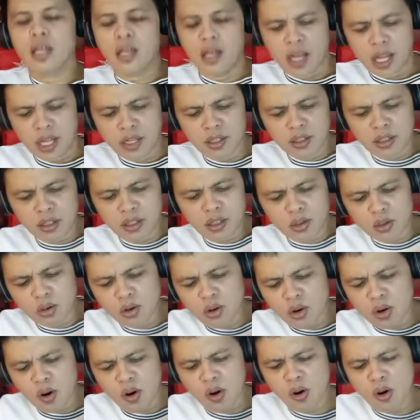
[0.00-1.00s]
Talento
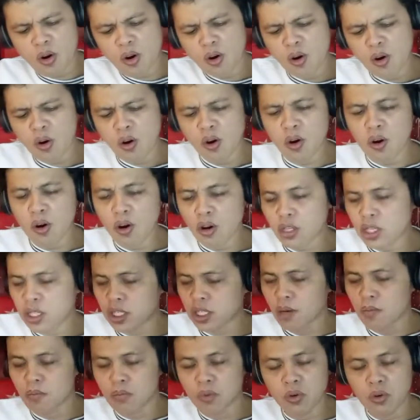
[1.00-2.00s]
ko
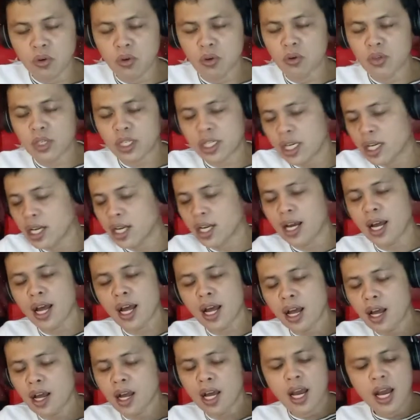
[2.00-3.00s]
sa
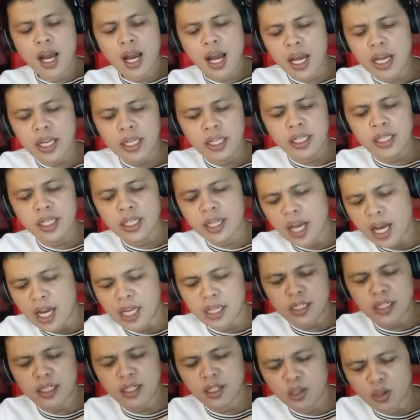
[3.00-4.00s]
musika ay
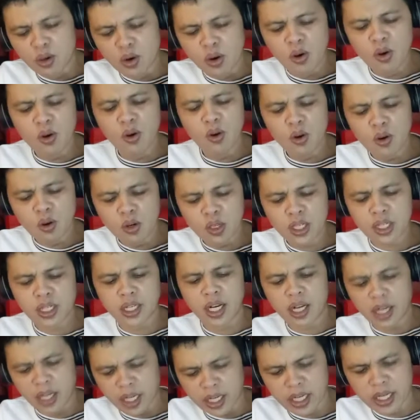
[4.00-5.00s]
ihandog
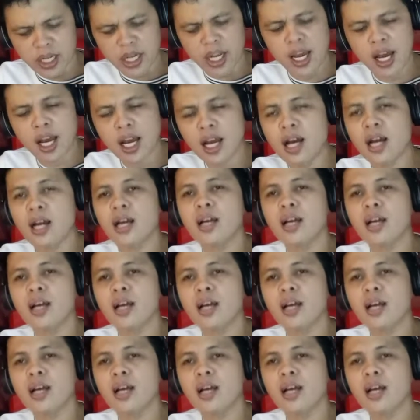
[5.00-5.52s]
sa kanya